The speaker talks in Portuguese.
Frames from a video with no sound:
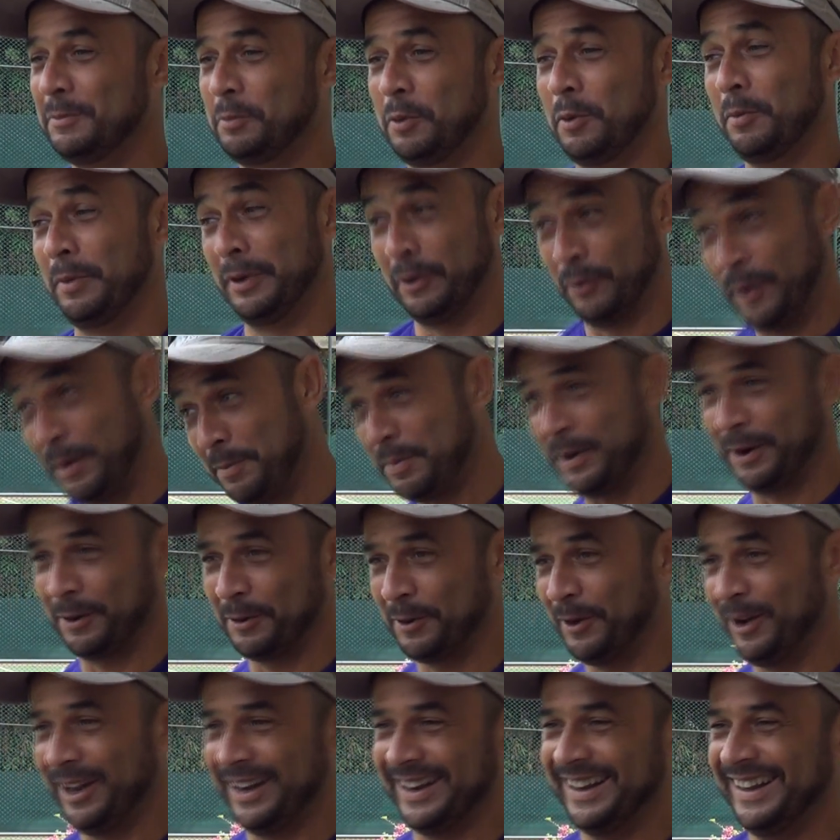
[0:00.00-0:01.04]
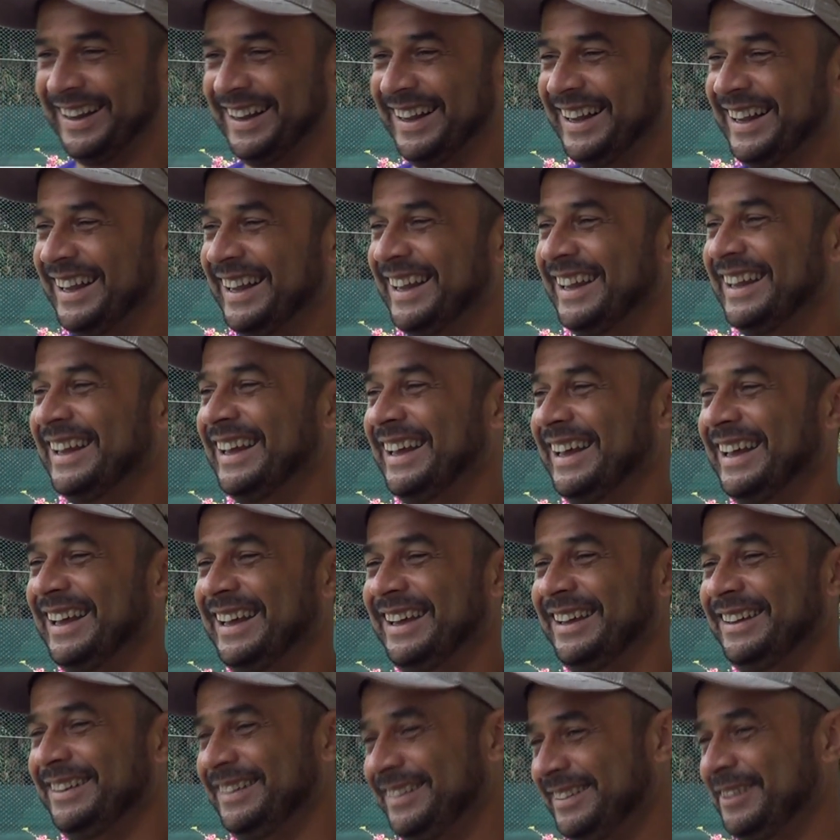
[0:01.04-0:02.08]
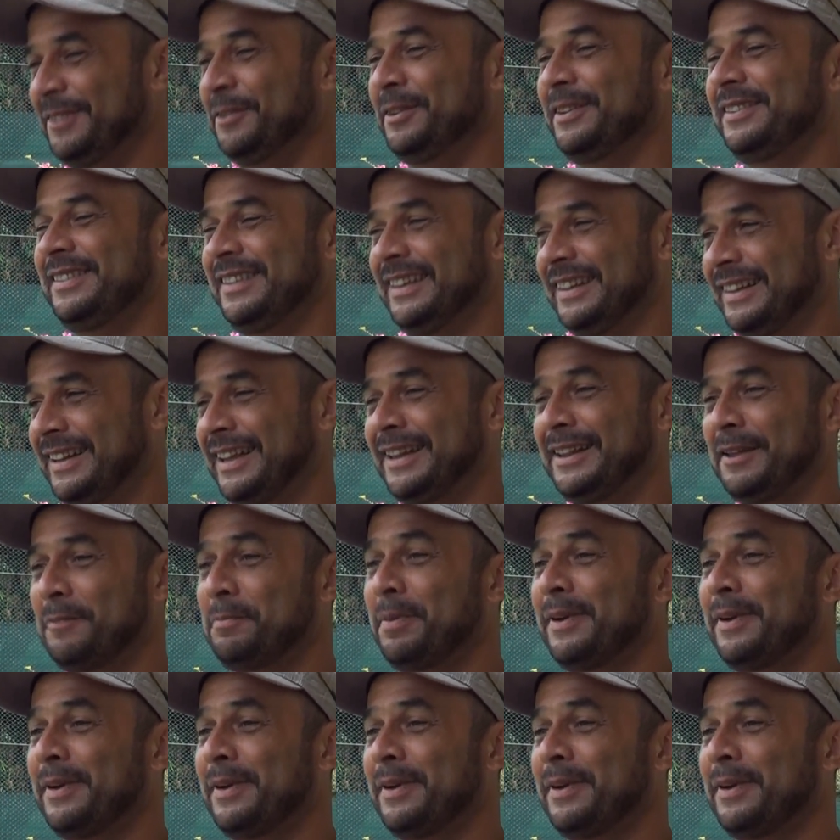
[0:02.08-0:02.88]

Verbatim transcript: pô, mas não é para agora? É, então, assim, tem que